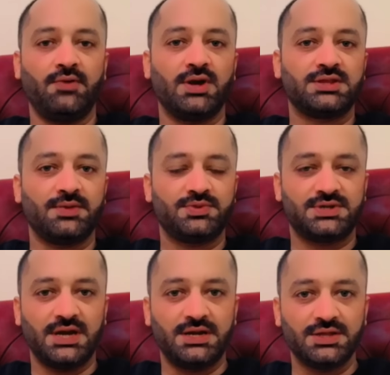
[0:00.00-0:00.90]
व्हाट्सएप
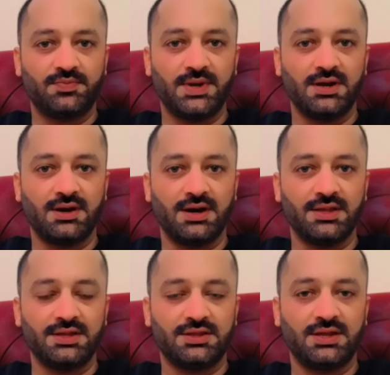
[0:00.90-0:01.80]
स्टेटस पे लगा
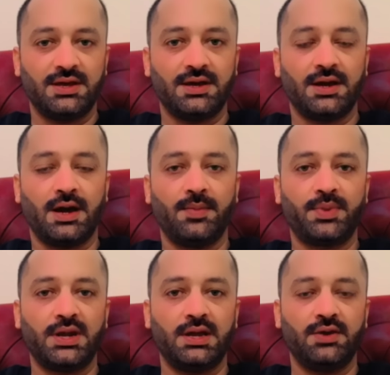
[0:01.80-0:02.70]
देते हैं
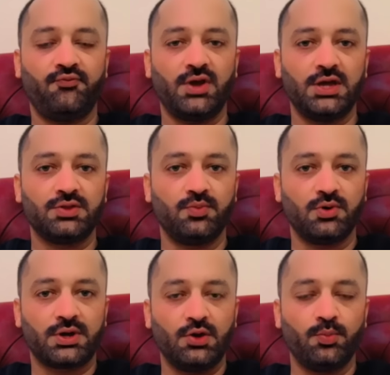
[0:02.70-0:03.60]
अपने
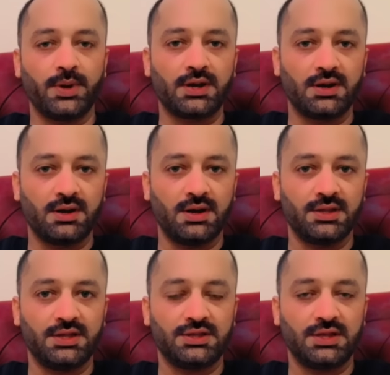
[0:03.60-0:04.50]
फेसबुक के ऊपर लगा
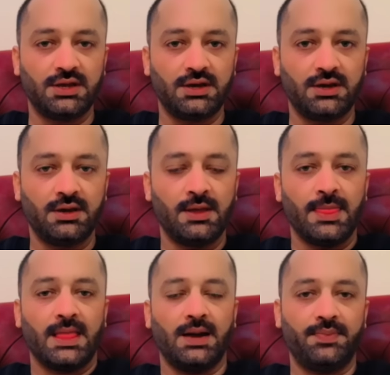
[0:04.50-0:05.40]
देते हैं
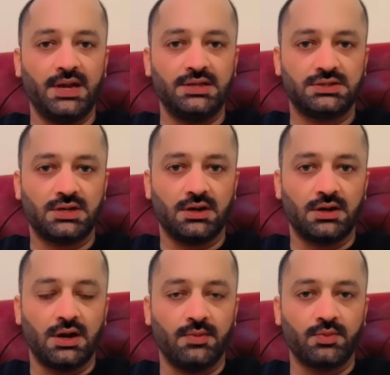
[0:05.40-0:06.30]
अपने
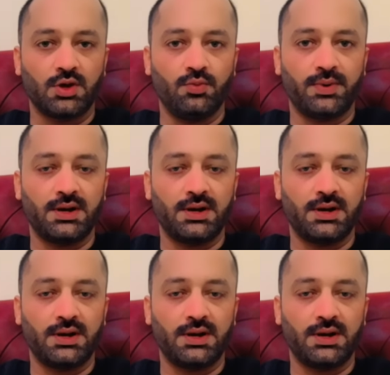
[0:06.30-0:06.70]
इंस्टाग्राम के ऊपर